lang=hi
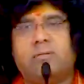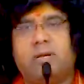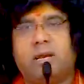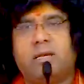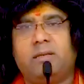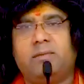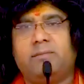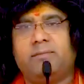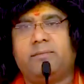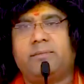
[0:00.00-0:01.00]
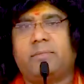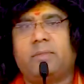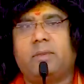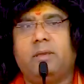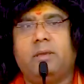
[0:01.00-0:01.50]
भर आई
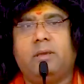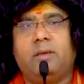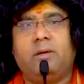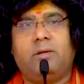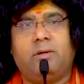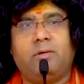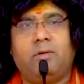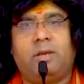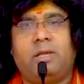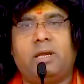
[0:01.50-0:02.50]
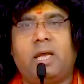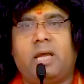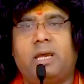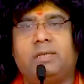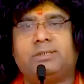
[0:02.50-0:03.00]
और उन्होंने ये
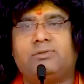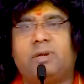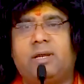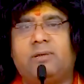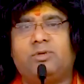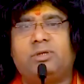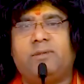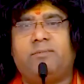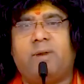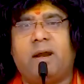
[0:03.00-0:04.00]
कहा कि ईश्वर ने मुझे